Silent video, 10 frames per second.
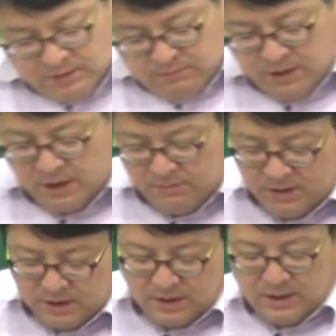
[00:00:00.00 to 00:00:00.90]

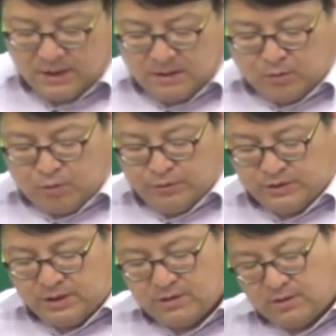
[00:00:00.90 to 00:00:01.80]
매매 계약이
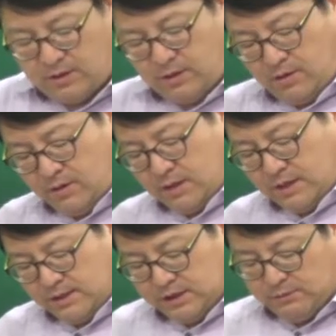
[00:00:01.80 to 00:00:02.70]
토지 거래
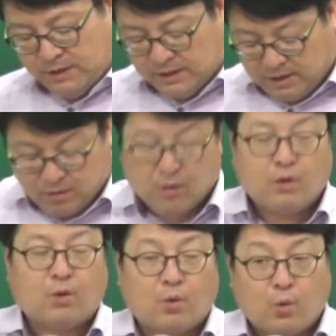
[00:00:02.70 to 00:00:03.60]
허가를 위반하여
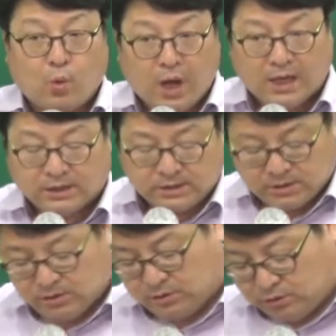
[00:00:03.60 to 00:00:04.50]

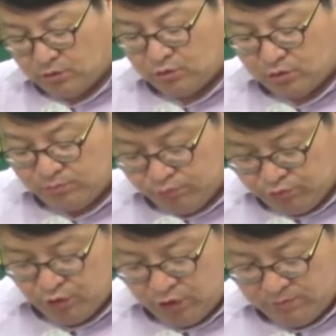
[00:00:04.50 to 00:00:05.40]
확정적으로
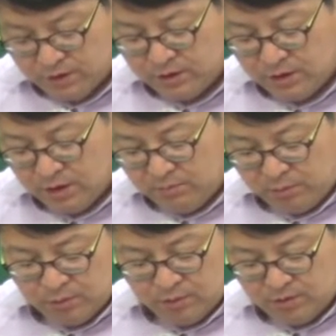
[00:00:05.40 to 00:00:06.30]
무효이면
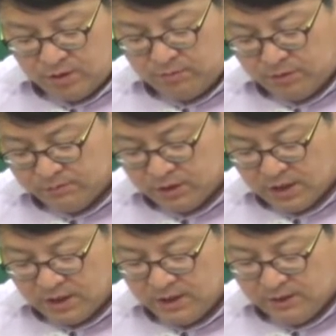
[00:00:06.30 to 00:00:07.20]
표현들의
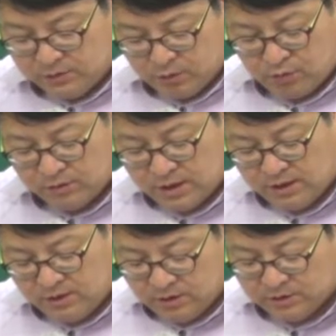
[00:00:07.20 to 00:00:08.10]
법리가
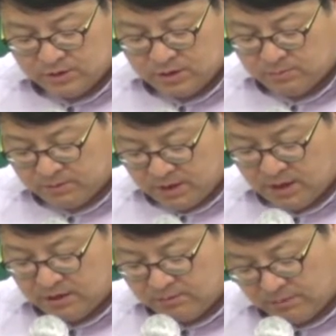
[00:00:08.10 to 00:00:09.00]
적용될 여지가
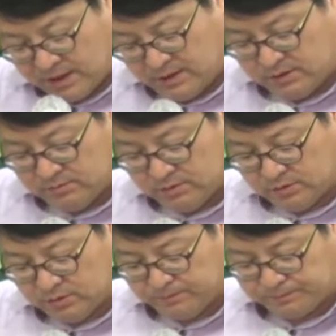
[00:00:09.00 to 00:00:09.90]
없다. 맞는 질문이죠.